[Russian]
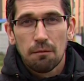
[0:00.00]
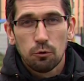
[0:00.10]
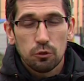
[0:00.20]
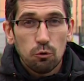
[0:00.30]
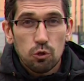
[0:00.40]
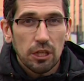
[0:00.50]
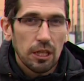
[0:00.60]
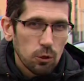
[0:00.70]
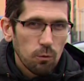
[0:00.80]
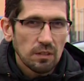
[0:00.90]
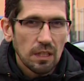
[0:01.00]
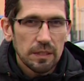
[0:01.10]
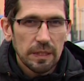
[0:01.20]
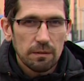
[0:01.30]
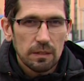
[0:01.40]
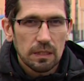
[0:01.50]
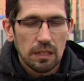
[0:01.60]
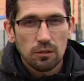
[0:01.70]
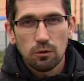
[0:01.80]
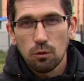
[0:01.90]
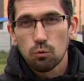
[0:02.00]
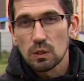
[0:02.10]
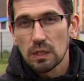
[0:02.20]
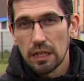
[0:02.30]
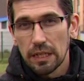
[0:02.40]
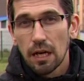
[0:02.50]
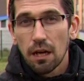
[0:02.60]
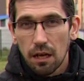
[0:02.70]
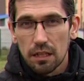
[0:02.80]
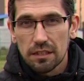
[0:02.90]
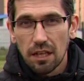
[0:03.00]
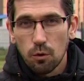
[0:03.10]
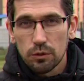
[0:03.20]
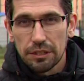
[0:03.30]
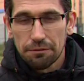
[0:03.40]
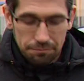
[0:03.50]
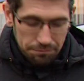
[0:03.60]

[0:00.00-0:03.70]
Многие уже готовы заделывать, настолько устали от дороги.